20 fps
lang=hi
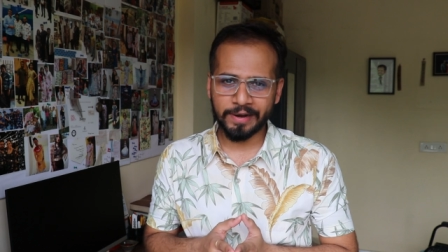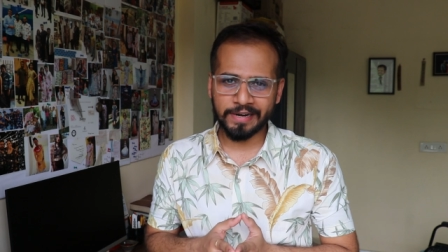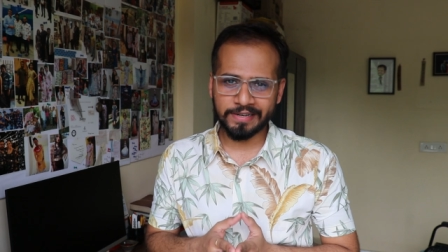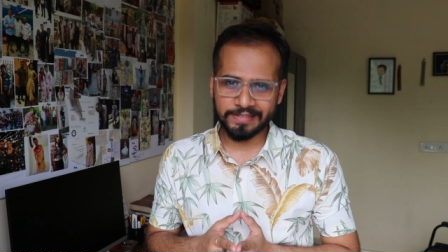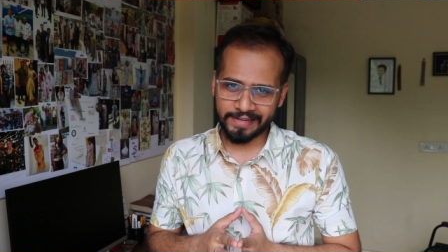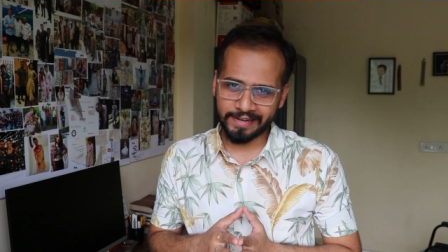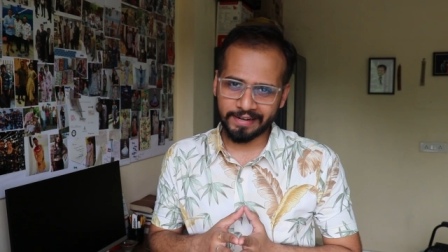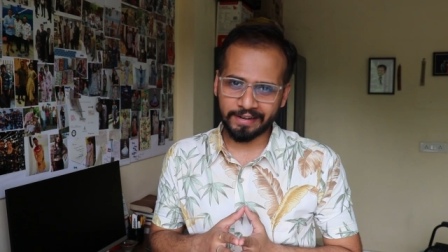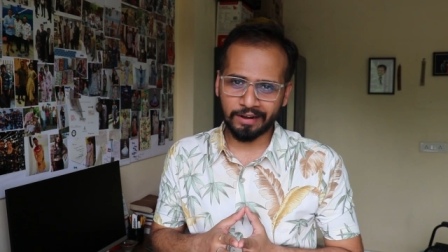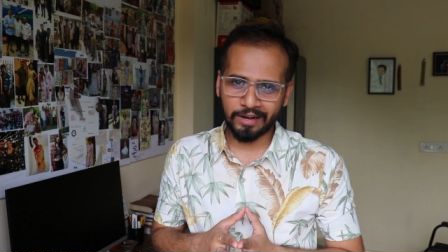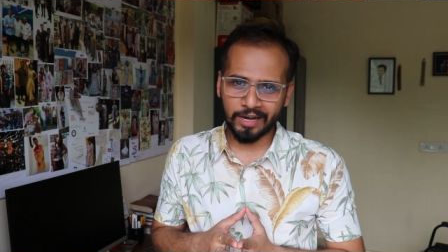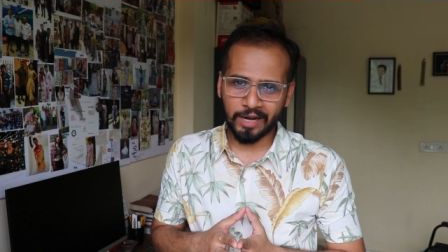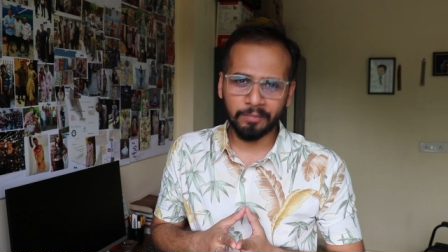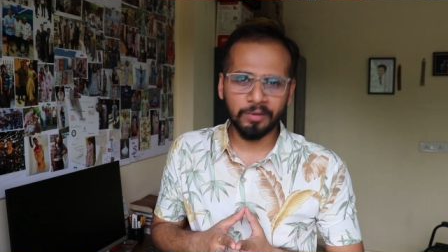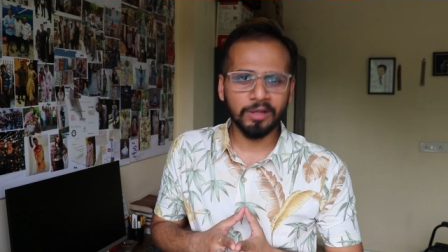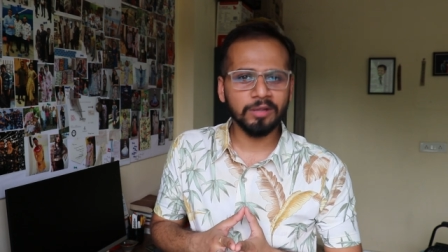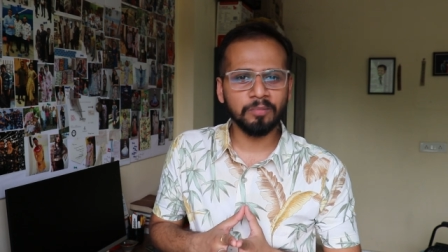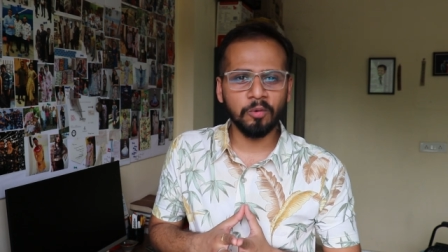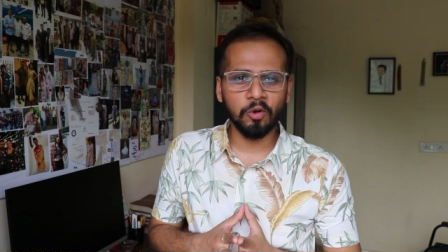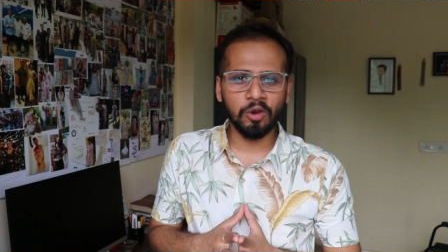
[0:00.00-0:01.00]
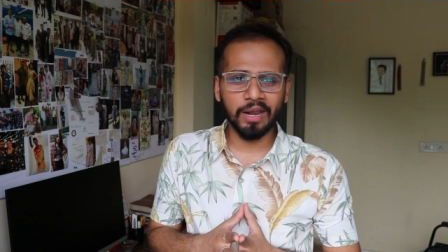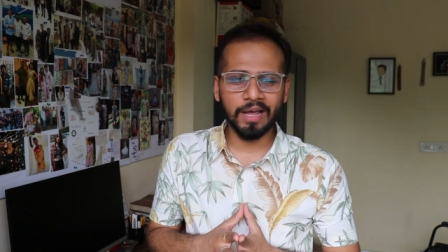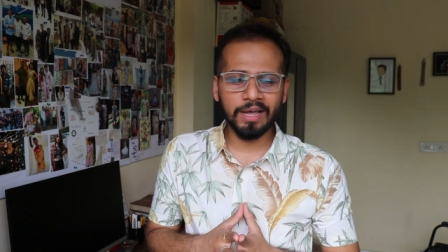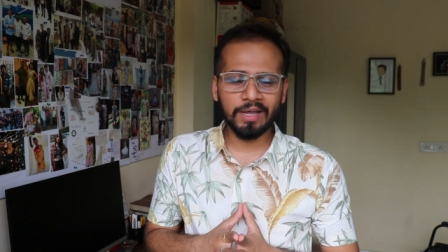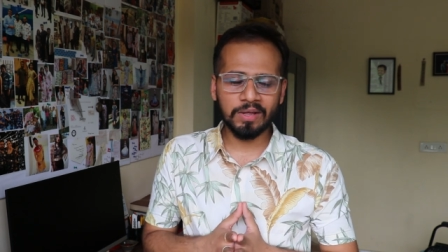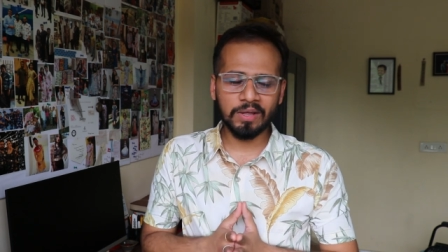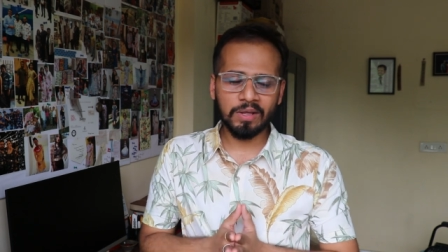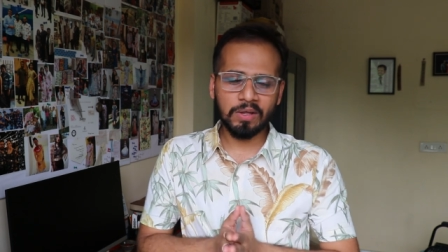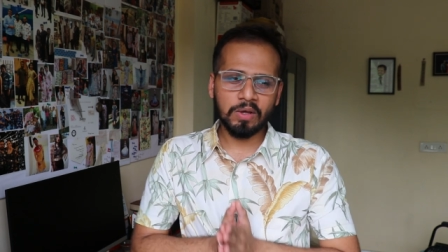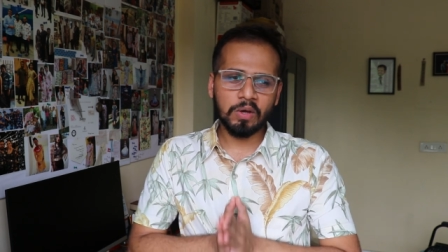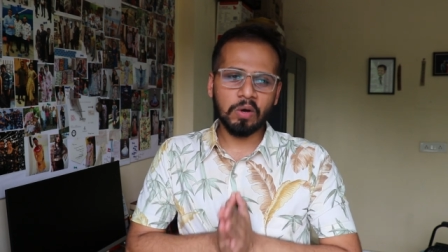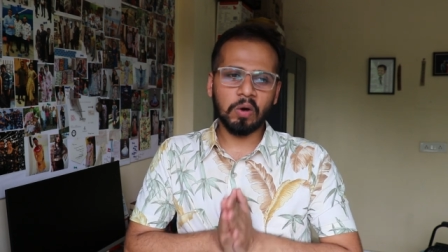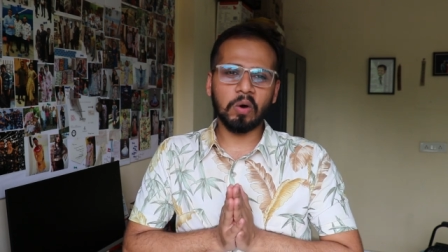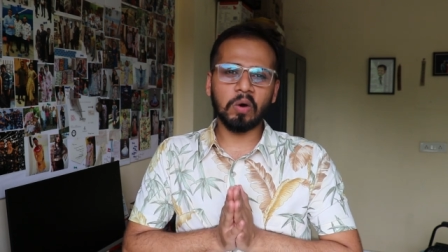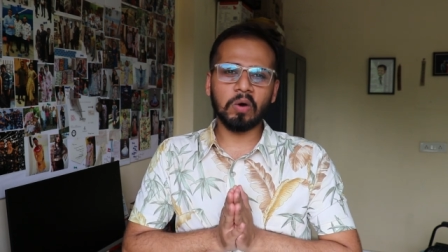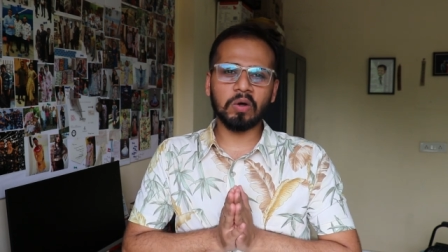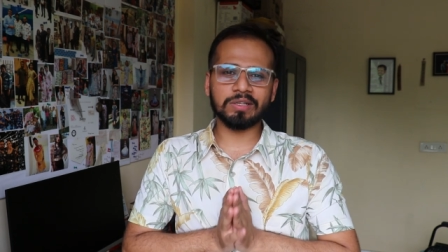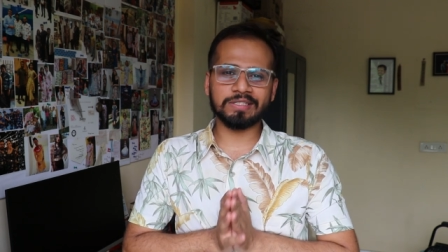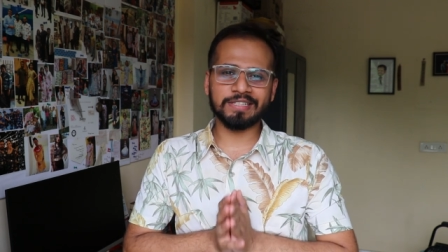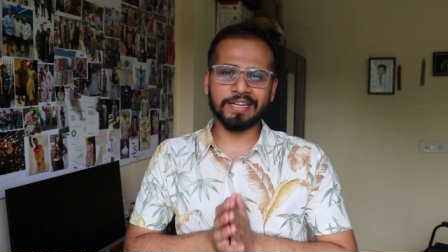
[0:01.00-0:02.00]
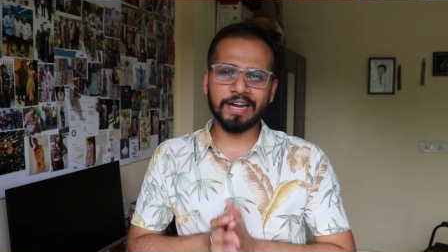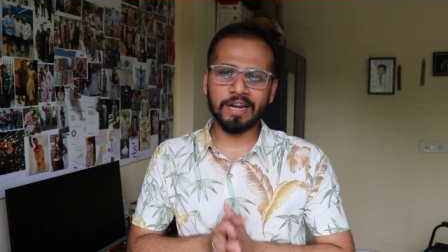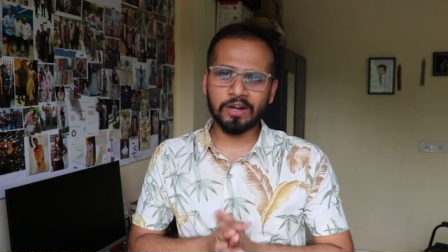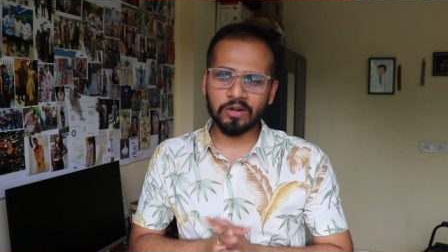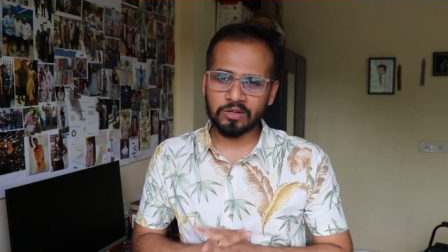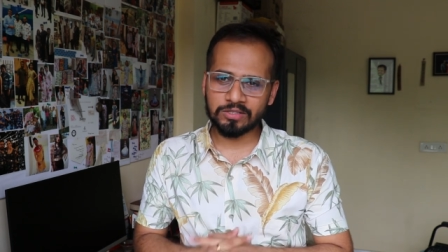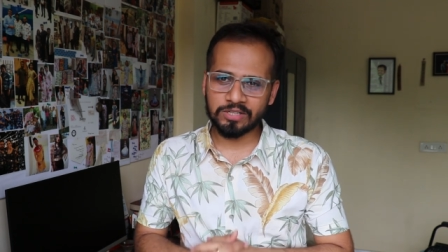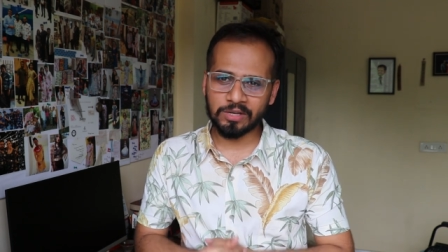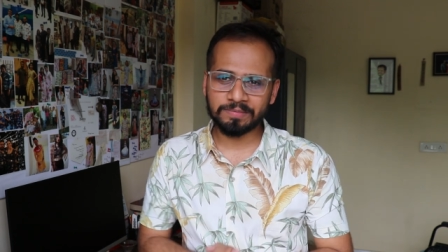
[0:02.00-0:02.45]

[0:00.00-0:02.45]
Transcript: कमेंट शेयर करना मत भूलना और चैनल को